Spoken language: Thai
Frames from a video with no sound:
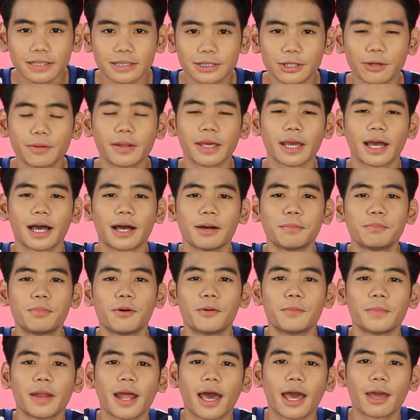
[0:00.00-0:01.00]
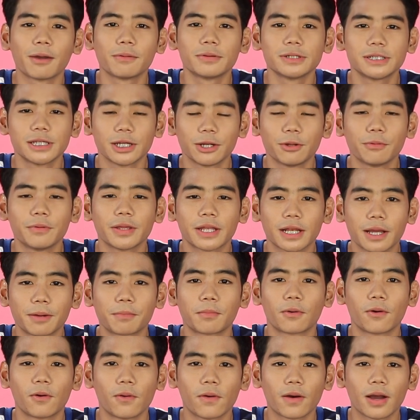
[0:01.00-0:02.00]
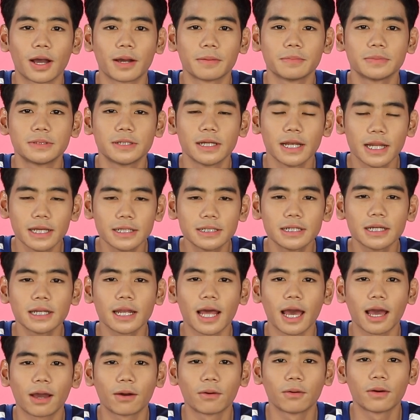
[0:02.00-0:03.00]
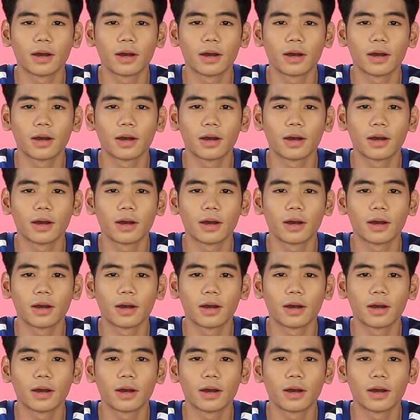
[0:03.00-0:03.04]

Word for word: สวัสดีครับ ผมนายวชิรวิทย์กับโกครับชื่อเล่นชื่อนาว